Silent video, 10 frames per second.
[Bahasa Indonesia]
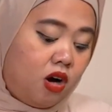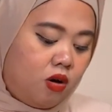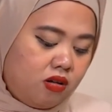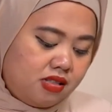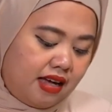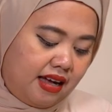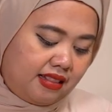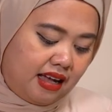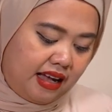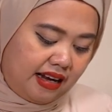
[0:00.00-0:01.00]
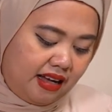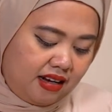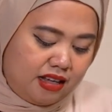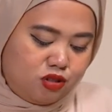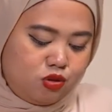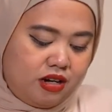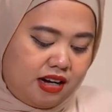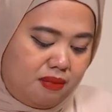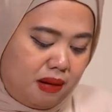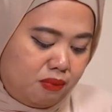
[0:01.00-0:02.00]
kosa kata anak dan
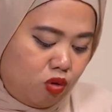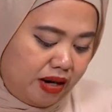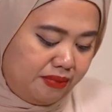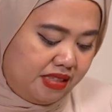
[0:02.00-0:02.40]
juga kemampuan